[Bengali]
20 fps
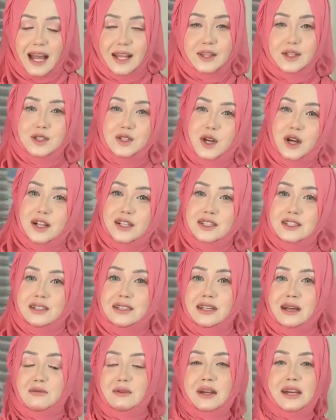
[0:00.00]
এত সকাল
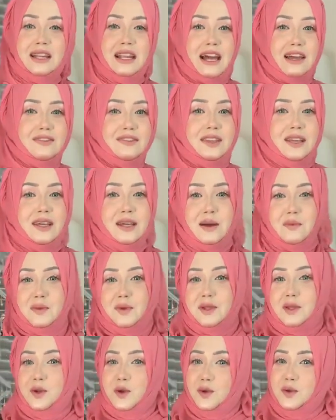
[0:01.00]
সকাল আমাকে লাইভে দেখে
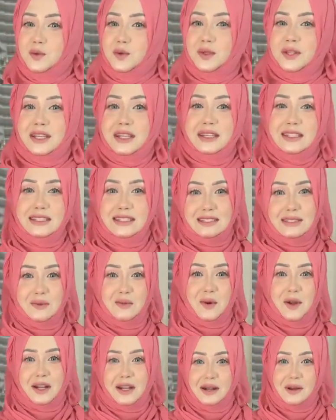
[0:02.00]
আপনাদের অনুভূতি কি সেটা
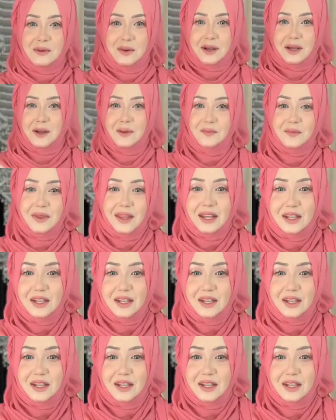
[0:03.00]
বলেন আমাকে